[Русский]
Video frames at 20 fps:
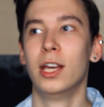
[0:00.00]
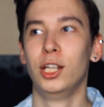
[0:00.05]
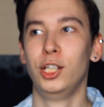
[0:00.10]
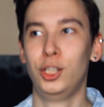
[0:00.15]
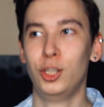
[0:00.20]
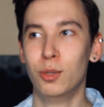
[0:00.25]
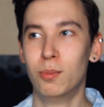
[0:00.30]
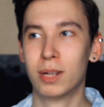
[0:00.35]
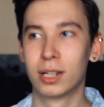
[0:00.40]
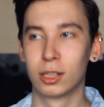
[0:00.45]

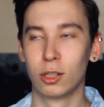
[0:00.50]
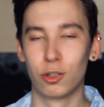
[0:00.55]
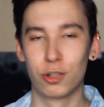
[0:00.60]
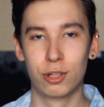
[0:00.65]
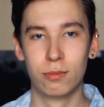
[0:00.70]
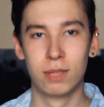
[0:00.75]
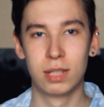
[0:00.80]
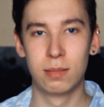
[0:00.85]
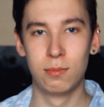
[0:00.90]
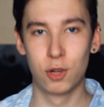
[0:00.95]
Юмор
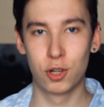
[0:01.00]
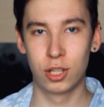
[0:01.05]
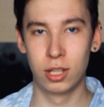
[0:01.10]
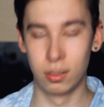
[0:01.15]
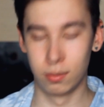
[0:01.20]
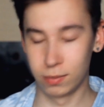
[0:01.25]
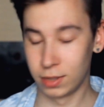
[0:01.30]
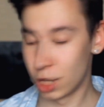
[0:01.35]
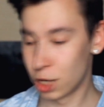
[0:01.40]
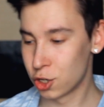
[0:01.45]
должен быть
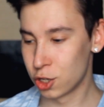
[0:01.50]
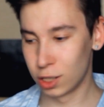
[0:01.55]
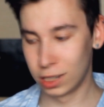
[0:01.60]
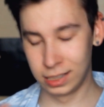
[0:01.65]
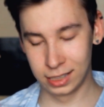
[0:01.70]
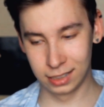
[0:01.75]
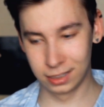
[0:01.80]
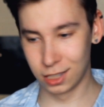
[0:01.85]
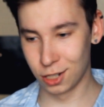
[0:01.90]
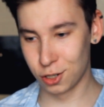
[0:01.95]
смешным, даже
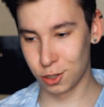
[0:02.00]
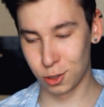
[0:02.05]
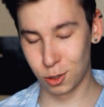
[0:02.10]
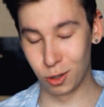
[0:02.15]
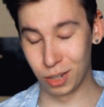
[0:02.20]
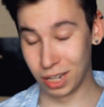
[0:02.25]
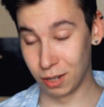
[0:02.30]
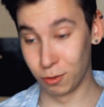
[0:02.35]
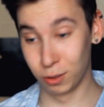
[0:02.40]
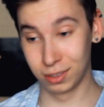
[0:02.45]
иногда
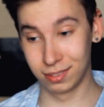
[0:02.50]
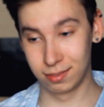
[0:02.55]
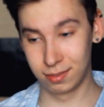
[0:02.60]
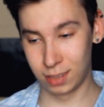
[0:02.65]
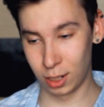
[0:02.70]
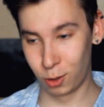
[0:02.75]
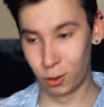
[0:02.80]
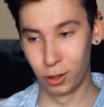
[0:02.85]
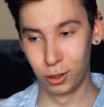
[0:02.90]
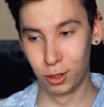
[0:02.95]
жестоким. Вот
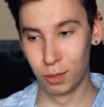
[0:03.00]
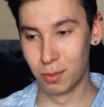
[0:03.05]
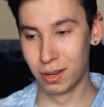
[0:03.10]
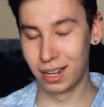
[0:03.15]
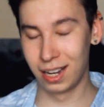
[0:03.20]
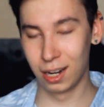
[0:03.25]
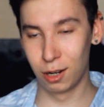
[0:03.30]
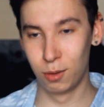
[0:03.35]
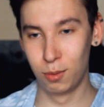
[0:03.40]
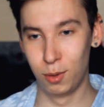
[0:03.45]
такой юмор
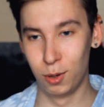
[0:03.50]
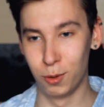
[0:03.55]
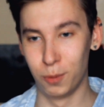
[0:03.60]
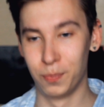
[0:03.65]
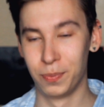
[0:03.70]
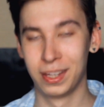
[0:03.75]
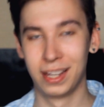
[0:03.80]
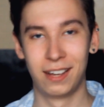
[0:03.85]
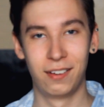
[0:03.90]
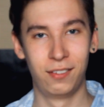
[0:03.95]
я люблю.
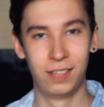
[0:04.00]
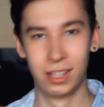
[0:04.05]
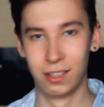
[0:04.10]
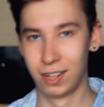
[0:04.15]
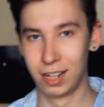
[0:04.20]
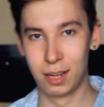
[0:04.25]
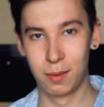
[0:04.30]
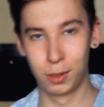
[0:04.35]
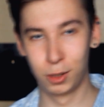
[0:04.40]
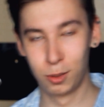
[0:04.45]
Вы,
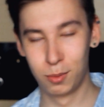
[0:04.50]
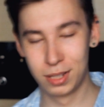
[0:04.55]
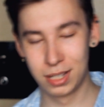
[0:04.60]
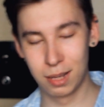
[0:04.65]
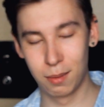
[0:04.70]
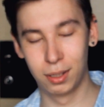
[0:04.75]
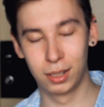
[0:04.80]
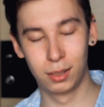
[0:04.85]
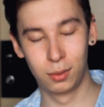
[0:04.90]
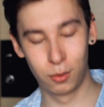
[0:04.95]
наверное, не
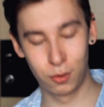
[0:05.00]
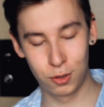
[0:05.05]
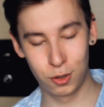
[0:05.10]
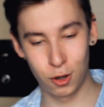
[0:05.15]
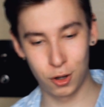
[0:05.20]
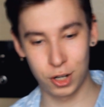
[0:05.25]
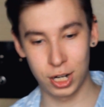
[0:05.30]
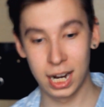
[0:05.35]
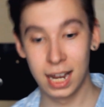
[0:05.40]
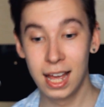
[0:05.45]
подумайте об этом, но
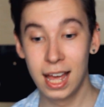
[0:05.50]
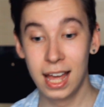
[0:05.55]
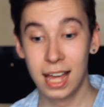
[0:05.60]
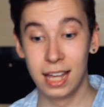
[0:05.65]
все же.